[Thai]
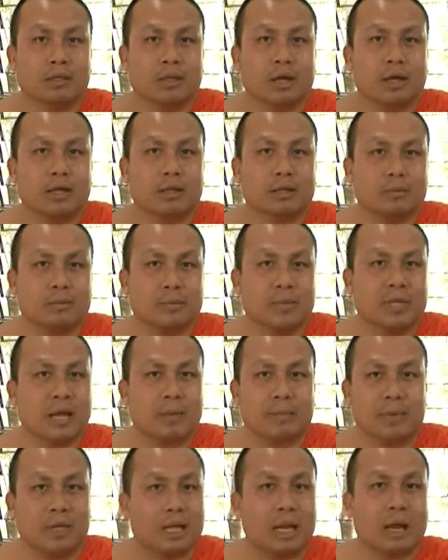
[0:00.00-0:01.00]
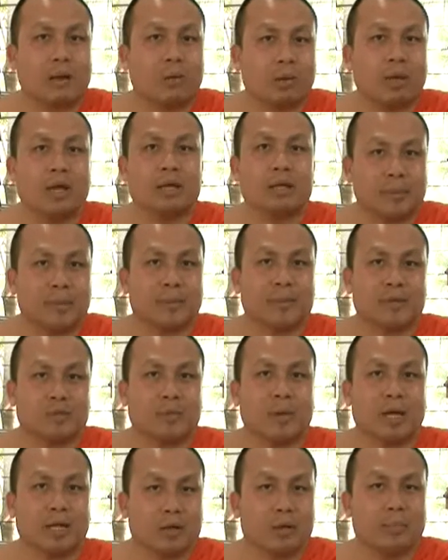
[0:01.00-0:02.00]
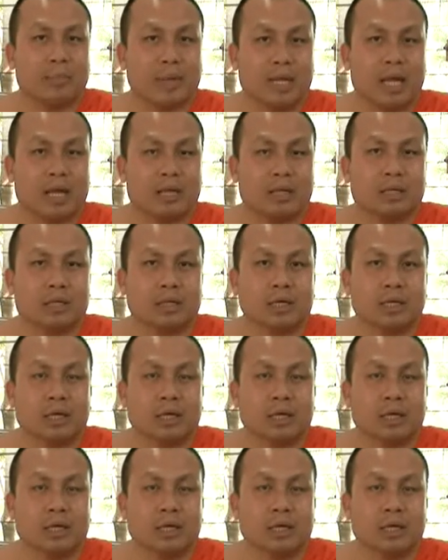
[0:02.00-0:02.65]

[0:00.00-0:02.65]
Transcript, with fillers: นะไม่อยากเป็นอนาคตละอยากเป็นปัจจุบันก็เป็นได้เลย